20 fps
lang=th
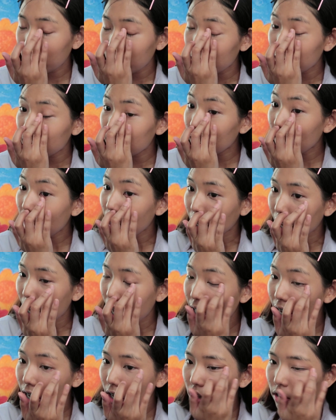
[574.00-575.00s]
จริงๆอะ
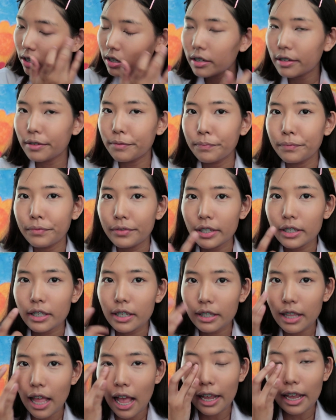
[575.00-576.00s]
แค่นี้ก็คือจ
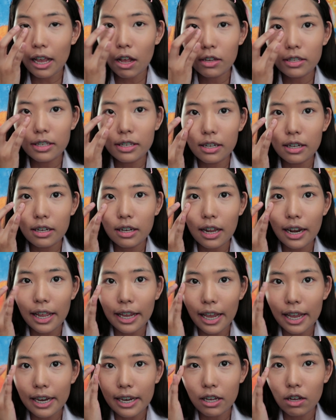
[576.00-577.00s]
ริงๆทาแค่คอนซีลเลอร์อะไร
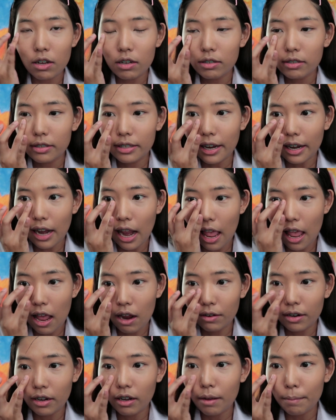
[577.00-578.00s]
แค่นี้ก็คือเสร็จแล้
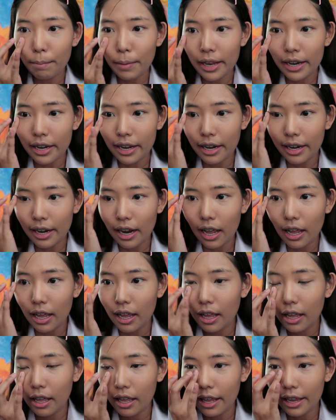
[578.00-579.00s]
วนะก็ไปเรียน
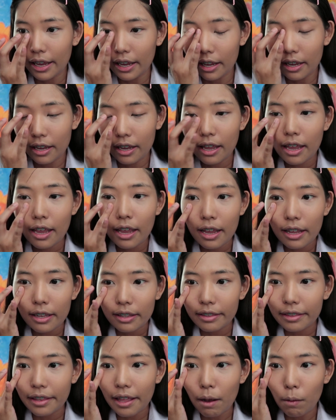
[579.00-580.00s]
ได้
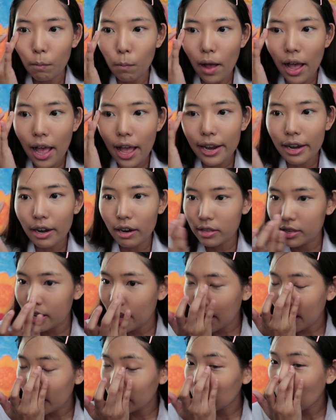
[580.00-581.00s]
แต่ว่าเดี๋ยวเราจะ
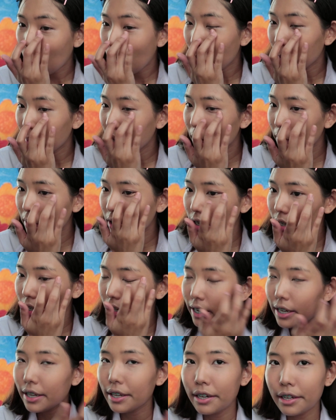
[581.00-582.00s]
ฮาร์ดคอร์เพิ่มขึ้น
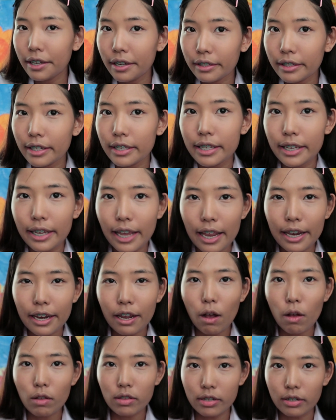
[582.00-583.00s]
นิดนึงจริงๆแค่
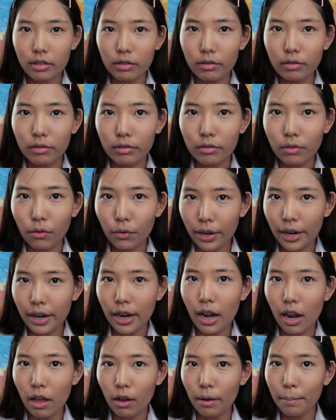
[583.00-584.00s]
นี้ก็ออกจาก โรงเรียน
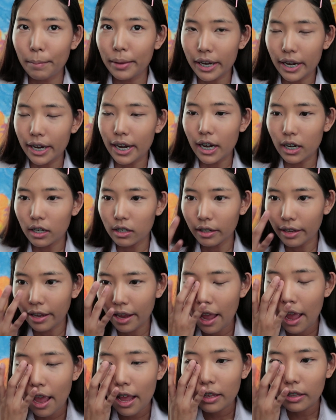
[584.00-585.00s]
ได้แล้วก็ไปเรียนได้เลย
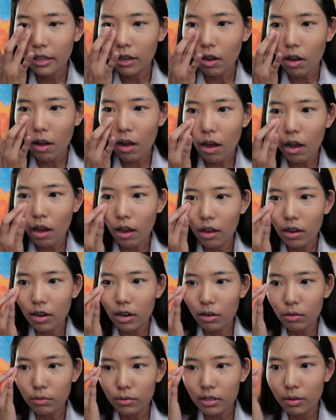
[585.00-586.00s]
แล้วก็
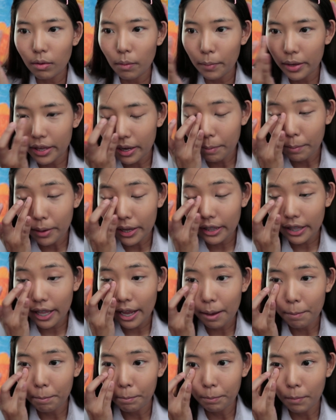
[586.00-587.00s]
เรารู้สึกว่ามันยังไม่
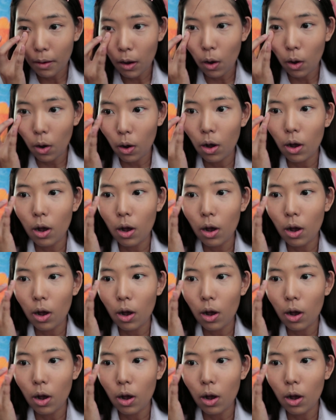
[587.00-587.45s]
เต็มพอ